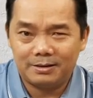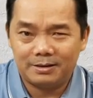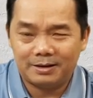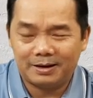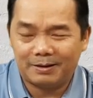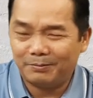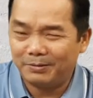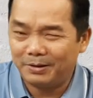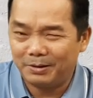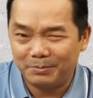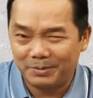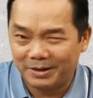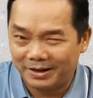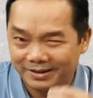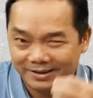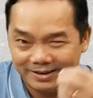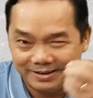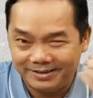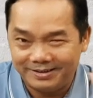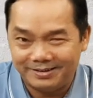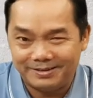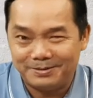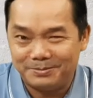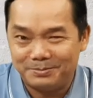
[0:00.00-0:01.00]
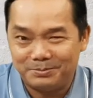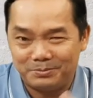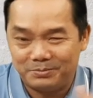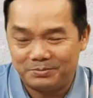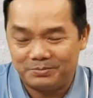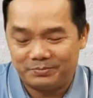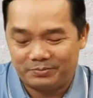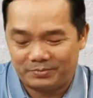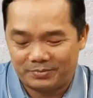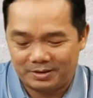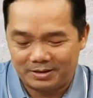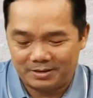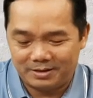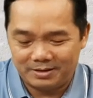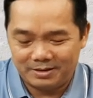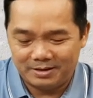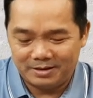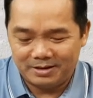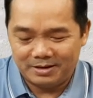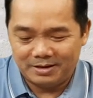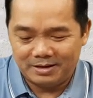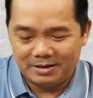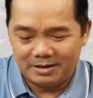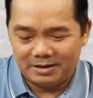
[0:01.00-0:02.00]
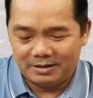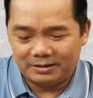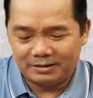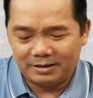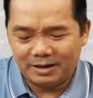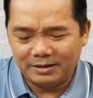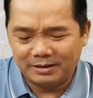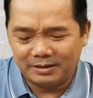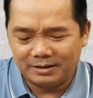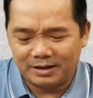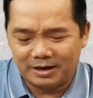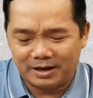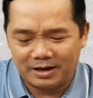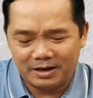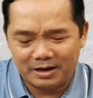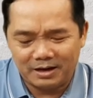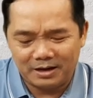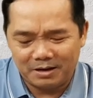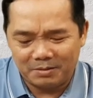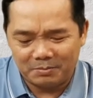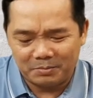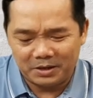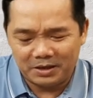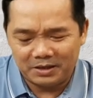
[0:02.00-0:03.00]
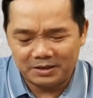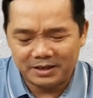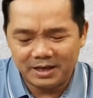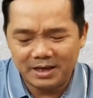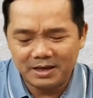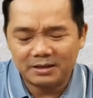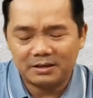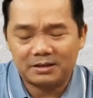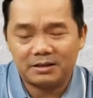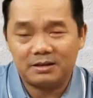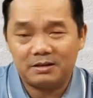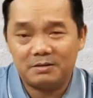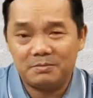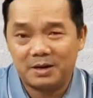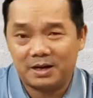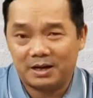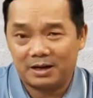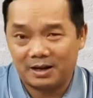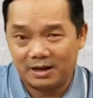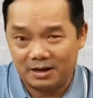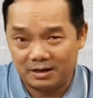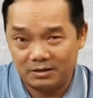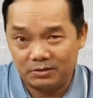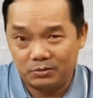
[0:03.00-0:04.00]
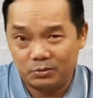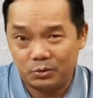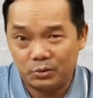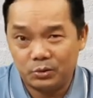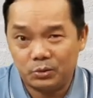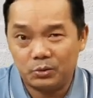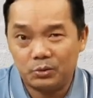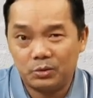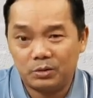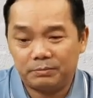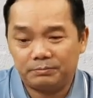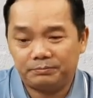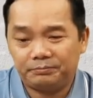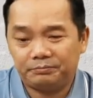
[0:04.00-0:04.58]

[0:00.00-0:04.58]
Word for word: Không phải bằng cái gươm, tất cả là bị xét xử bằng lời của Chúa.